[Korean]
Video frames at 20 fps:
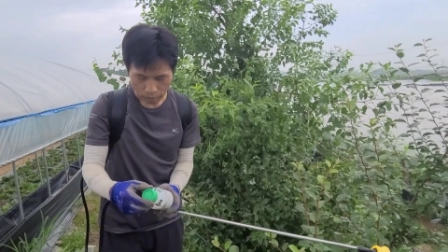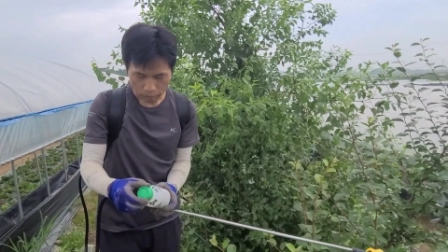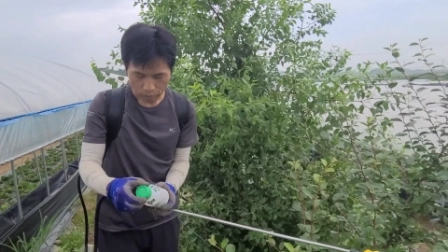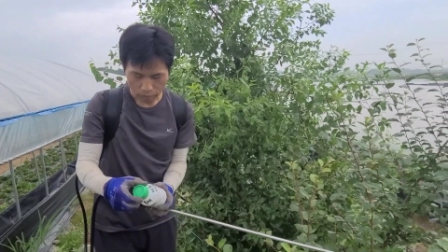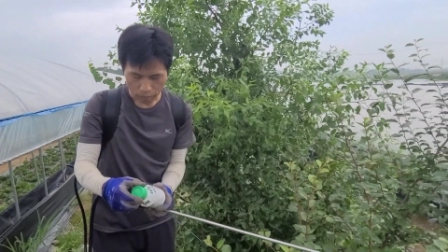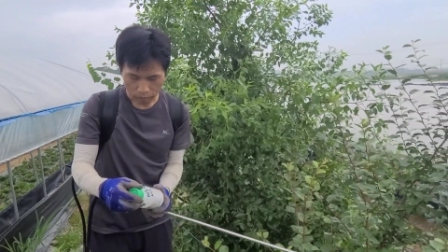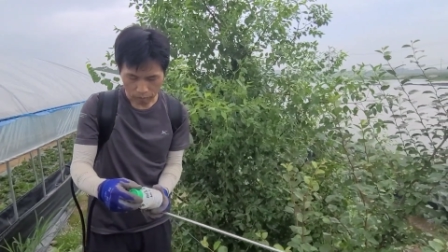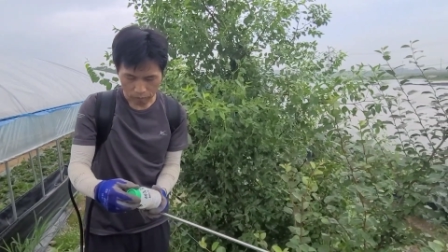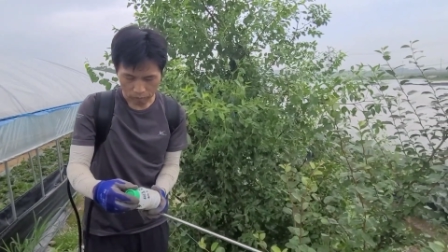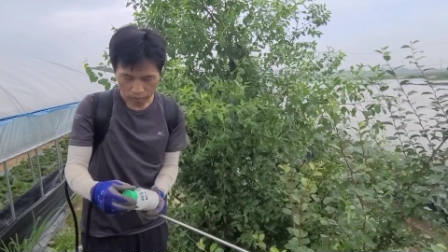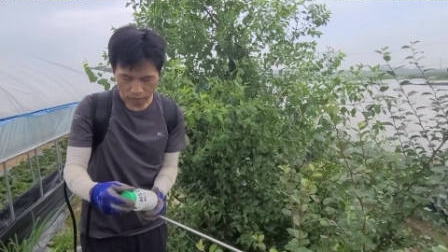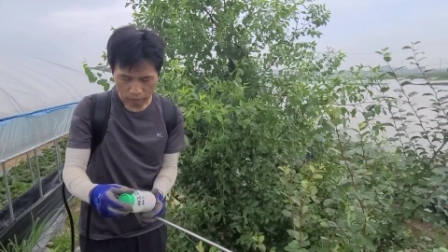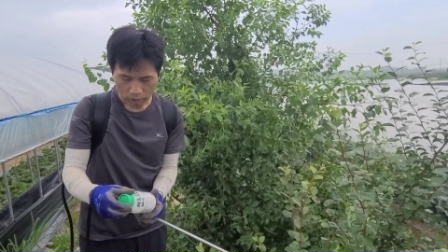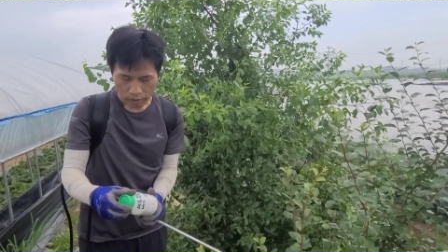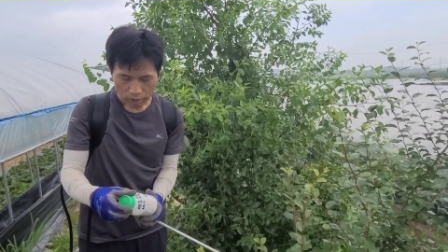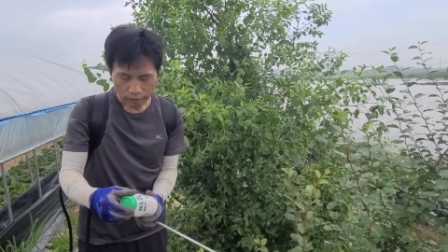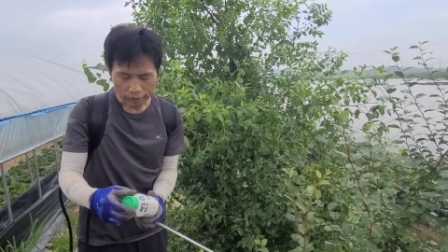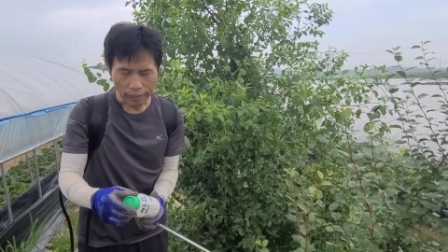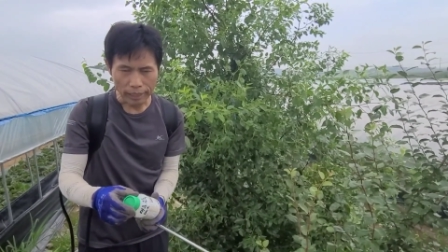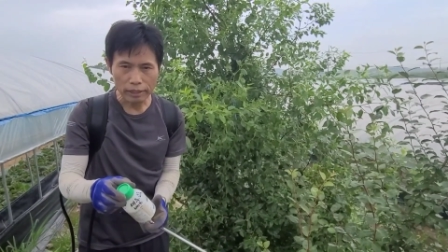어,
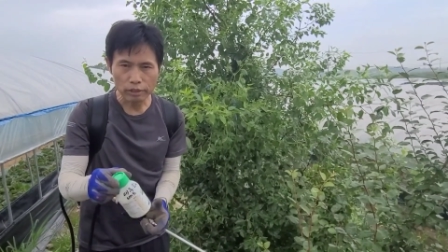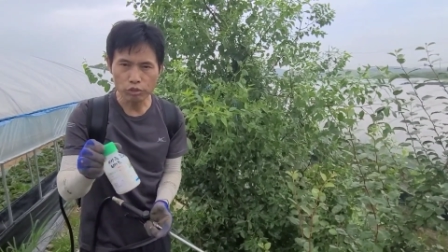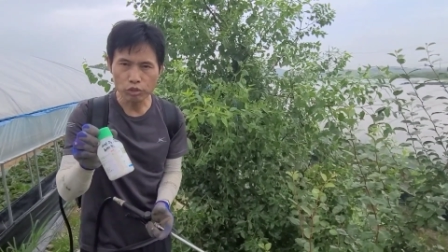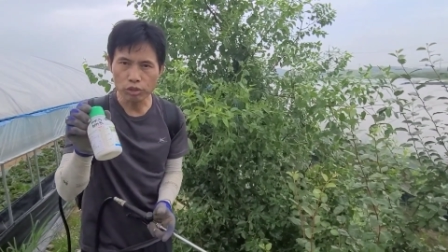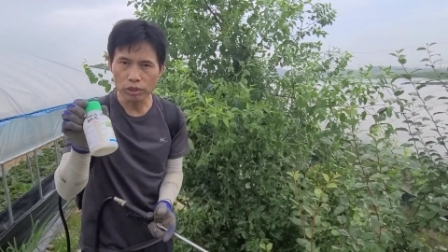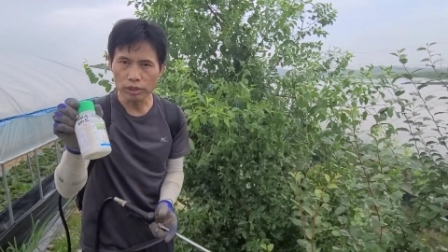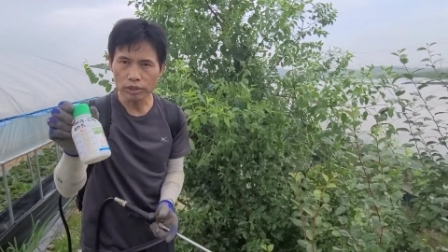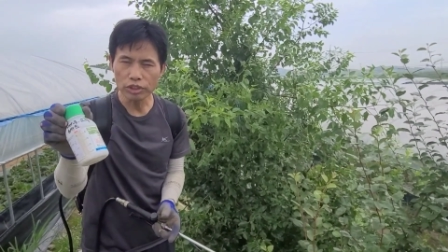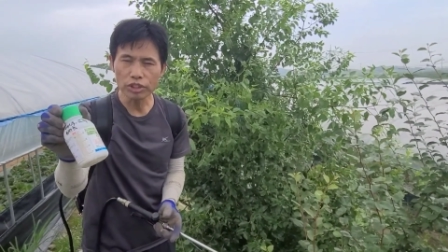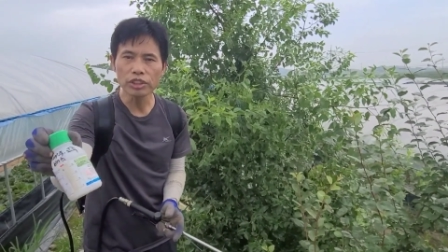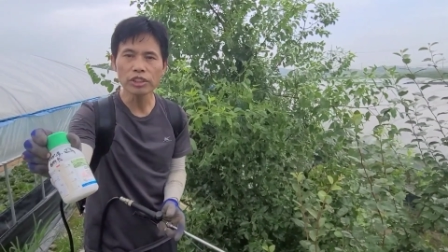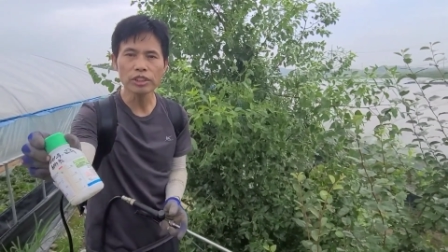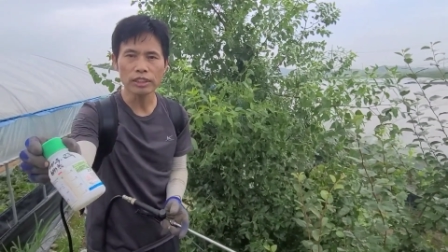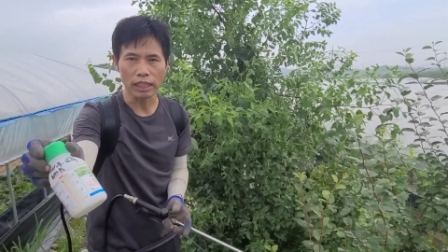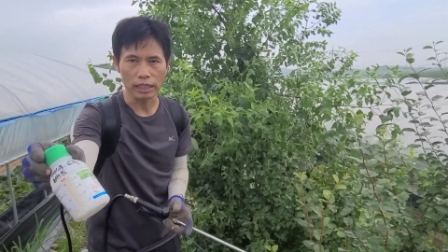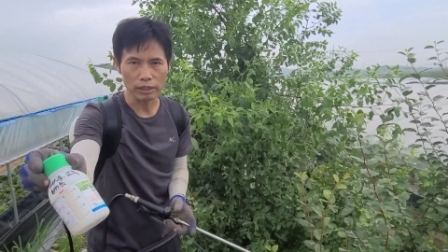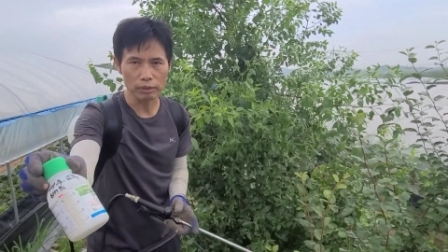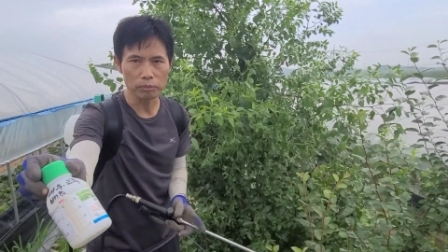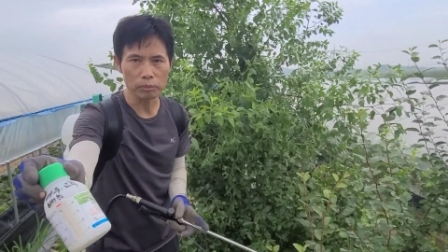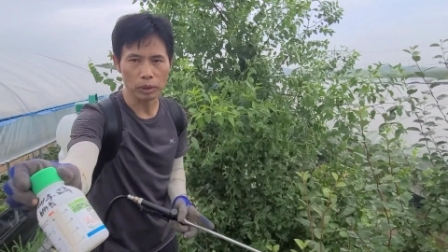대추에 치는
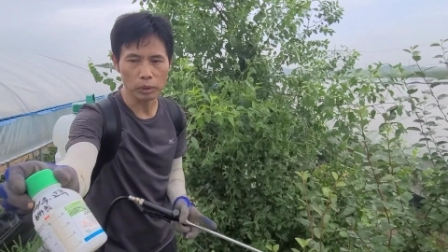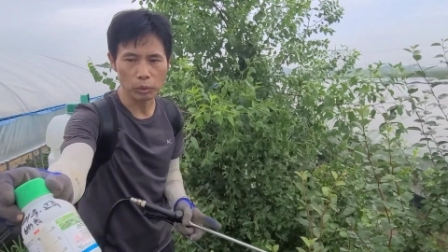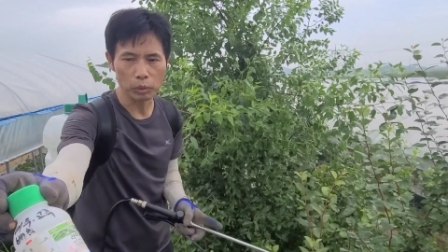약입니다.